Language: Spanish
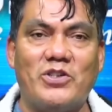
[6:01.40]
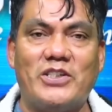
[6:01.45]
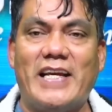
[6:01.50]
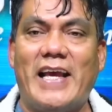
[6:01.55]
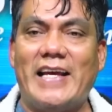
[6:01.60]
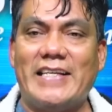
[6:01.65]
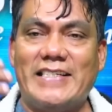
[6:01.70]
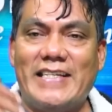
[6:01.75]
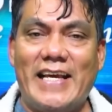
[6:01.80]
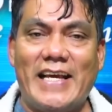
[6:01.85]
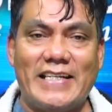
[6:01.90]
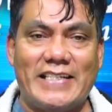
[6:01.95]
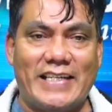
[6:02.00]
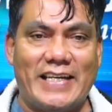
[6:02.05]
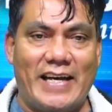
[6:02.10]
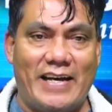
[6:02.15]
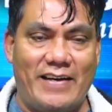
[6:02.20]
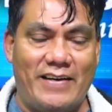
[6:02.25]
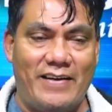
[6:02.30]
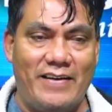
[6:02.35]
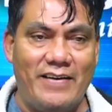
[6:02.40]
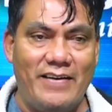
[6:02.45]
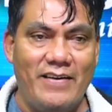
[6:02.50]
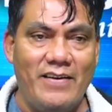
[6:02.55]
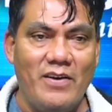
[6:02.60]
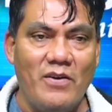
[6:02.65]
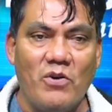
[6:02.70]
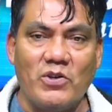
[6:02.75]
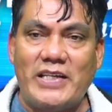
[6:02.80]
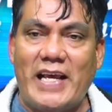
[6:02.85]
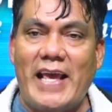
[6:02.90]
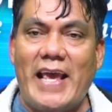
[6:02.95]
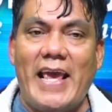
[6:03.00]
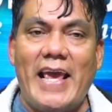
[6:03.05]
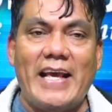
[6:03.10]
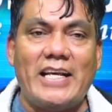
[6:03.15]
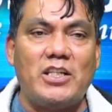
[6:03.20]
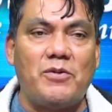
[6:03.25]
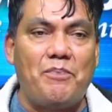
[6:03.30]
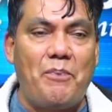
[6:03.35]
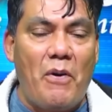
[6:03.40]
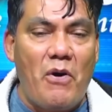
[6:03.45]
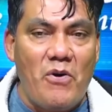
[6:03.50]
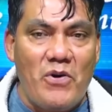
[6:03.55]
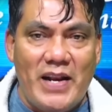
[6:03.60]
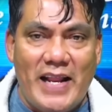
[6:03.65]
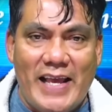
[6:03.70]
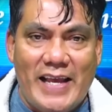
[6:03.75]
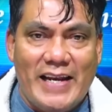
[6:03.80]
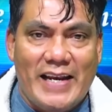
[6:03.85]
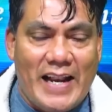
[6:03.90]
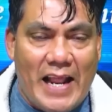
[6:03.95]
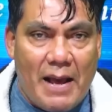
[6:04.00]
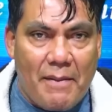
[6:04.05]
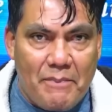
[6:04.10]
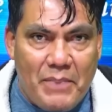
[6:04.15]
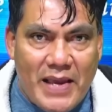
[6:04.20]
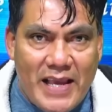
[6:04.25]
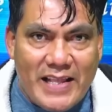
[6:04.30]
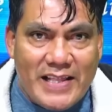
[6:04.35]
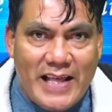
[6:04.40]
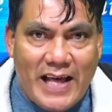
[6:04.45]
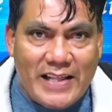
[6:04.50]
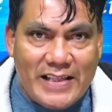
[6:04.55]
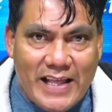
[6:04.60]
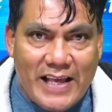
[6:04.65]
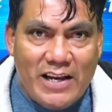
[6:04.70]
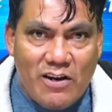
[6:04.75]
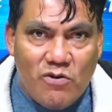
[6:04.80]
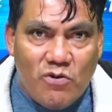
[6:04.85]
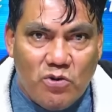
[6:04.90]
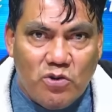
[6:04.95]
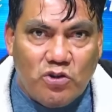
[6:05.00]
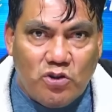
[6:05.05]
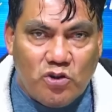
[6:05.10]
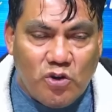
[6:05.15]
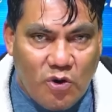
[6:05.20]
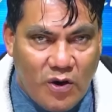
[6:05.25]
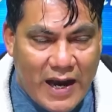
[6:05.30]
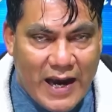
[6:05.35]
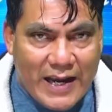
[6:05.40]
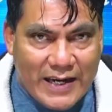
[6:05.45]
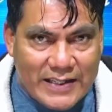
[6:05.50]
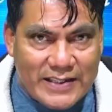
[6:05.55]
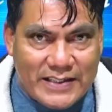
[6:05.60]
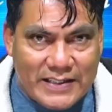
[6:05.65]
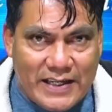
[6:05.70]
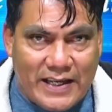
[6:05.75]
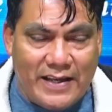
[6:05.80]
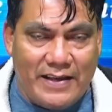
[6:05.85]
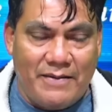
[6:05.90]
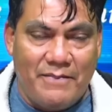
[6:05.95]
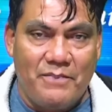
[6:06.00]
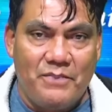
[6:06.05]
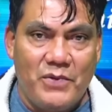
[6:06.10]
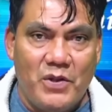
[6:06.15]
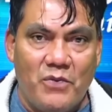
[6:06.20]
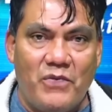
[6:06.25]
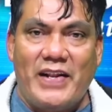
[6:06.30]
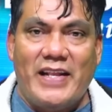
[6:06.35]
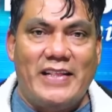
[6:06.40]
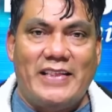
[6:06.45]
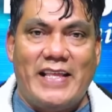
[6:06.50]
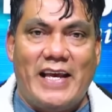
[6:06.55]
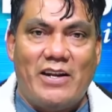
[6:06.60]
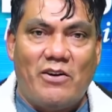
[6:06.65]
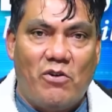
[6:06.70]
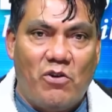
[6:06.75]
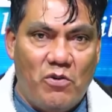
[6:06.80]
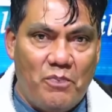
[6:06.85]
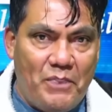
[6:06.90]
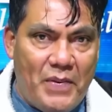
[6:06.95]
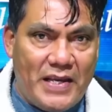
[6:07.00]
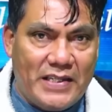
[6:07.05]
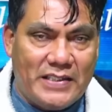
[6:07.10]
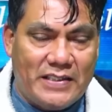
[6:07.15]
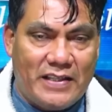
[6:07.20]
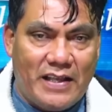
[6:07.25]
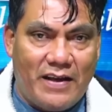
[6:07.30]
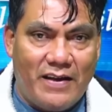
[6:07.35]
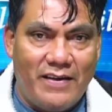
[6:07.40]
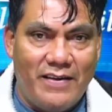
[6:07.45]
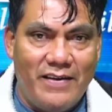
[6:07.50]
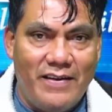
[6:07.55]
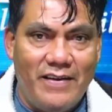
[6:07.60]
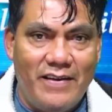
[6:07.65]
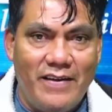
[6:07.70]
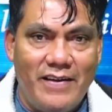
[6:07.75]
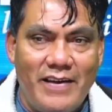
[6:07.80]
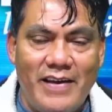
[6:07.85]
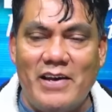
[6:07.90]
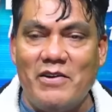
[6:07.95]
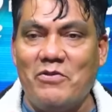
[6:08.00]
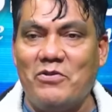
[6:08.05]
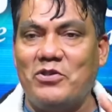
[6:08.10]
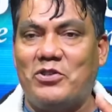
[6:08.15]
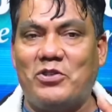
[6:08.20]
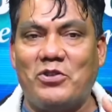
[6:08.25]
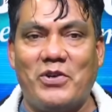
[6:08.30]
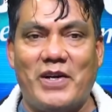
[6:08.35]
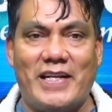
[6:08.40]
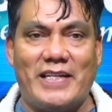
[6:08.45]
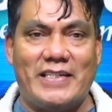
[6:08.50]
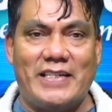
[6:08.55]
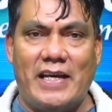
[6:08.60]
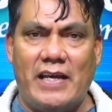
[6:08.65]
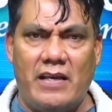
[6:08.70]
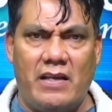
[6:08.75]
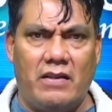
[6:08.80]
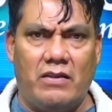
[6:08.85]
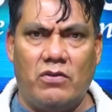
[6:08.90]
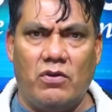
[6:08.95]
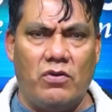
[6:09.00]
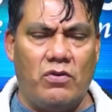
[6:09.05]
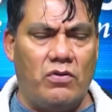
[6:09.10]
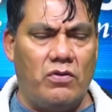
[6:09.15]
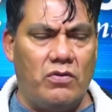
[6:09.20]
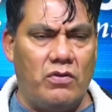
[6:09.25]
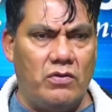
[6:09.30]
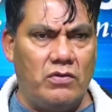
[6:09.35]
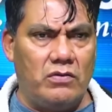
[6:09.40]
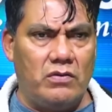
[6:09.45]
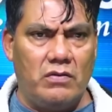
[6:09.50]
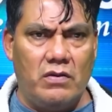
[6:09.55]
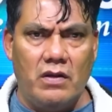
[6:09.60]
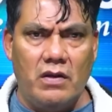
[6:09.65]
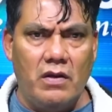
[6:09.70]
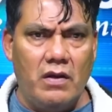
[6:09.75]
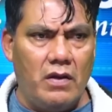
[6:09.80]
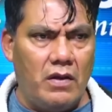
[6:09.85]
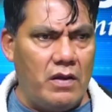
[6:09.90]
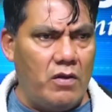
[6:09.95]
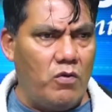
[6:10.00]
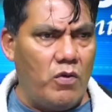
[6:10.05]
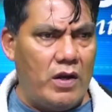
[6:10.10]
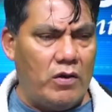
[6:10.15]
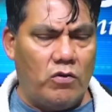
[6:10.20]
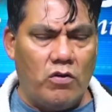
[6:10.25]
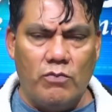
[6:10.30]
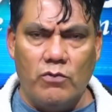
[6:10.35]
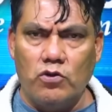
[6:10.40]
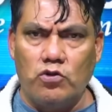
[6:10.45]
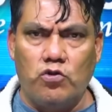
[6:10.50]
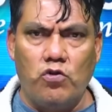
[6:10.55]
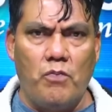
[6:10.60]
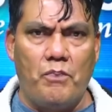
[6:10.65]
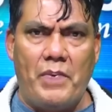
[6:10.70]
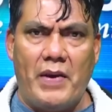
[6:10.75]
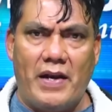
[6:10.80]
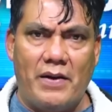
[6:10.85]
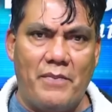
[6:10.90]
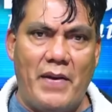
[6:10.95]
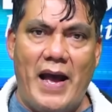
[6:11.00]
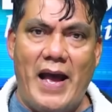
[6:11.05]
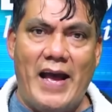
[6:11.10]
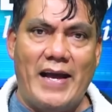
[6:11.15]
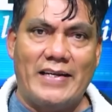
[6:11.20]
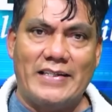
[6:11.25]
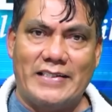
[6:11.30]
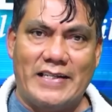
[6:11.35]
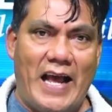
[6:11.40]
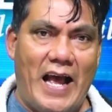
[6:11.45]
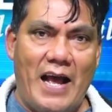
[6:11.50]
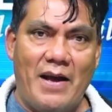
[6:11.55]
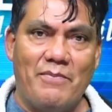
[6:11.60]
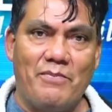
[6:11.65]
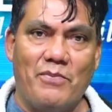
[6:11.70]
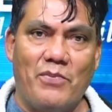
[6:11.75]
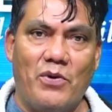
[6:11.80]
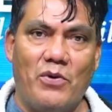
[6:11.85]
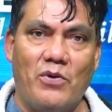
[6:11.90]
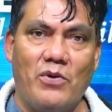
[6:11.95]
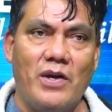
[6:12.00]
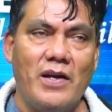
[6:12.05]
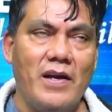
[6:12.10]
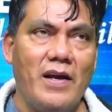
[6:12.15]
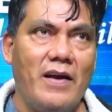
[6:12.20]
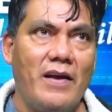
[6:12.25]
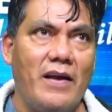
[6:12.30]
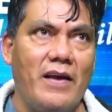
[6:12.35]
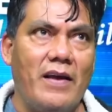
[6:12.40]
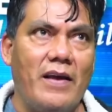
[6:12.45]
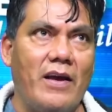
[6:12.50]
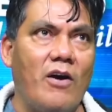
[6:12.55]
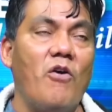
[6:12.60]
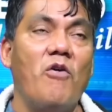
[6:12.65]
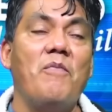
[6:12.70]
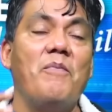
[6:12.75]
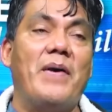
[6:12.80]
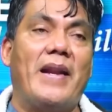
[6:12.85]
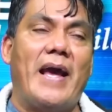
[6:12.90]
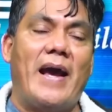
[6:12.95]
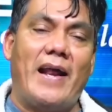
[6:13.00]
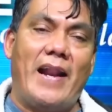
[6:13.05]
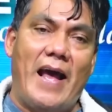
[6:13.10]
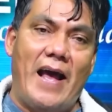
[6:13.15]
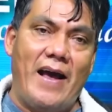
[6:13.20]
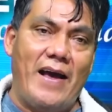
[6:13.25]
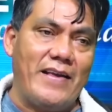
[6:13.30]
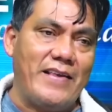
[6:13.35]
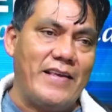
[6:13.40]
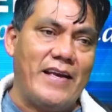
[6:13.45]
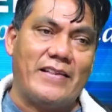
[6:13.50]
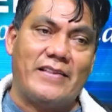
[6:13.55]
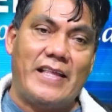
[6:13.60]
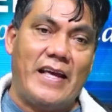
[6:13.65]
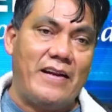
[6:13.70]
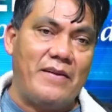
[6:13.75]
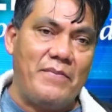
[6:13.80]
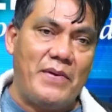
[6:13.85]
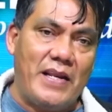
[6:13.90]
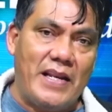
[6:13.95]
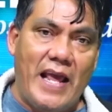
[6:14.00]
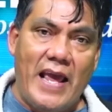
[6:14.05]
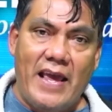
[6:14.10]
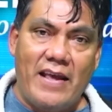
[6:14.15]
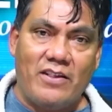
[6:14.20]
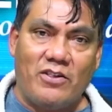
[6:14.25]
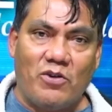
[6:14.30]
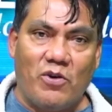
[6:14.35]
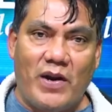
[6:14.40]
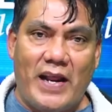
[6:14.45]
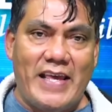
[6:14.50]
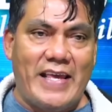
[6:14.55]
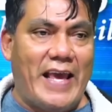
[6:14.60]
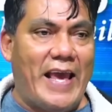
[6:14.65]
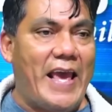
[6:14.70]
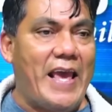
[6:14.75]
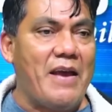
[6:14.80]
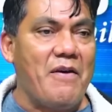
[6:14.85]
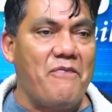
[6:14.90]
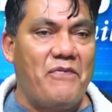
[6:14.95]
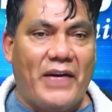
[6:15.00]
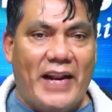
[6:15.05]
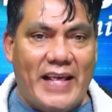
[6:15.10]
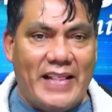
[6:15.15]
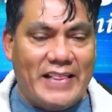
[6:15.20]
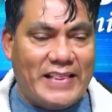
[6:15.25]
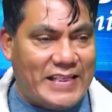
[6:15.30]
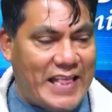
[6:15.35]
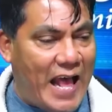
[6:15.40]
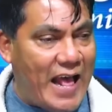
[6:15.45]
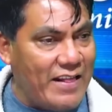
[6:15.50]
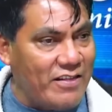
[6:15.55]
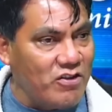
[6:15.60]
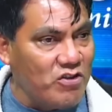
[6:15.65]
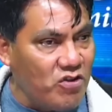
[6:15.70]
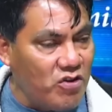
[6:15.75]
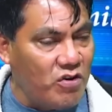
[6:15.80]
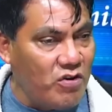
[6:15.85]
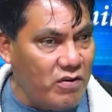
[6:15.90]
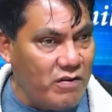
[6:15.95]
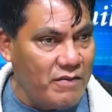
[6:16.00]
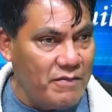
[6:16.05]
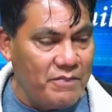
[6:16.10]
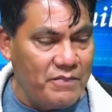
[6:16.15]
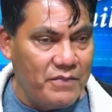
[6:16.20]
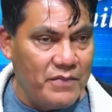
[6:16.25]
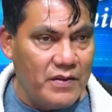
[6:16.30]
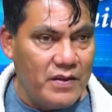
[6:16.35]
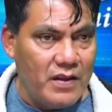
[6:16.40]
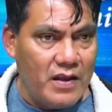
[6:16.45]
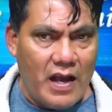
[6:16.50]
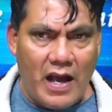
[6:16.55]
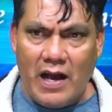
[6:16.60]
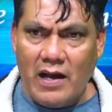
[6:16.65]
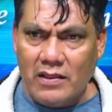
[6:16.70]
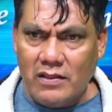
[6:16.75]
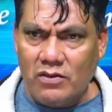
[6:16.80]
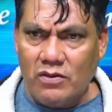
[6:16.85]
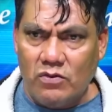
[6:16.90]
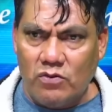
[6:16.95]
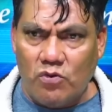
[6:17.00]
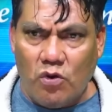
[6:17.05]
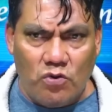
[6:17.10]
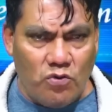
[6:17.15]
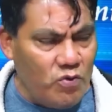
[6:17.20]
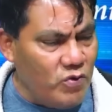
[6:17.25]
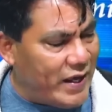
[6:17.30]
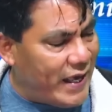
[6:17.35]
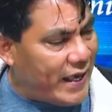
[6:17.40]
se arriesgan. O sea, exponen la vida de Lucho Arce frente al golpista. Y Lucho Arce ahí todo, ¿no? Igual como Superman, Rambo, eh, Hombre Araña, Terminator, enfrentando a todo un